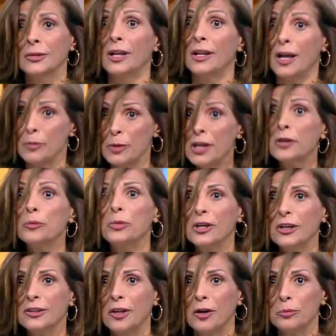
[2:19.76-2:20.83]
الامير
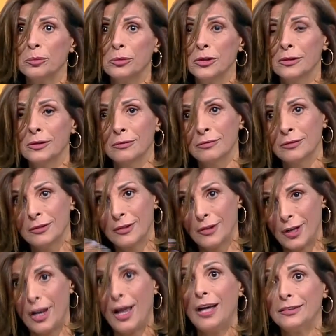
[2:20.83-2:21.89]
بيغضب
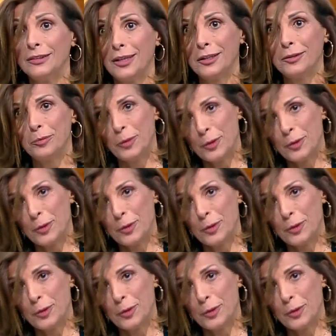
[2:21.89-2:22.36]
الحسد